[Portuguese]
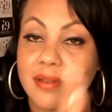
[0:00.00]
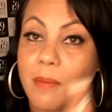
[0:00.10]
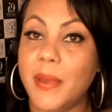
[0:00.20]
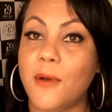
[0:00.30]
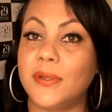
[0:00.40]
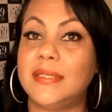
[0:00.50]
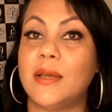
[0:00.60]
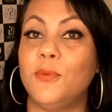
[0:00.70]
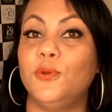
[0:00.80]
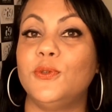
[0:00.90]
Também
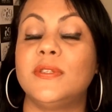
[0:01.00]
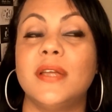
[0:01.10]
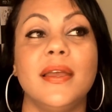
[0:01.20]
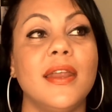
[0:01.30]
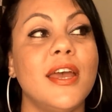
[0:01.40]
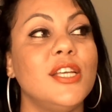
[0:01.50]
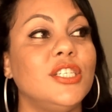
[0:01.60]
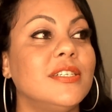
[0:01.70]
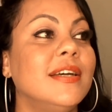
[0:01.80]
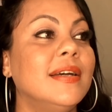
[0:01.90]
acontecia muito isso na
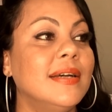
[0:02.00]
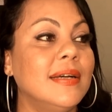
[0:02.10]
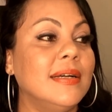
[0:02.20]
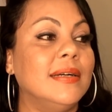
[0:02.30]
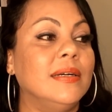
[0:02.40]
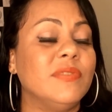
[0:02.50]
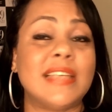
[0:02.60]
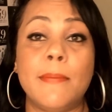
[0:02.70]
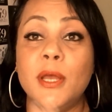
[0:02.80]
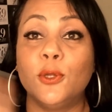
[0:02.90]
igreja.
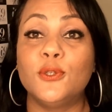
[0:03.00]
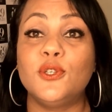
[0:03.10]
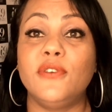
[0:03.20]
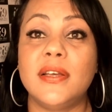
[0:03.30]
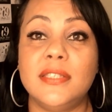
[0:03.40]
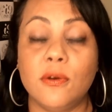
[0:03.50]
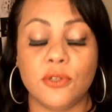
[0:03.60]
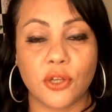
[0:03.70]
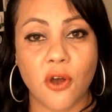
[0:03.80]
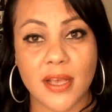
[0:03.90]
Sabia todos os
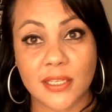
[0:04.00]
versículos de qual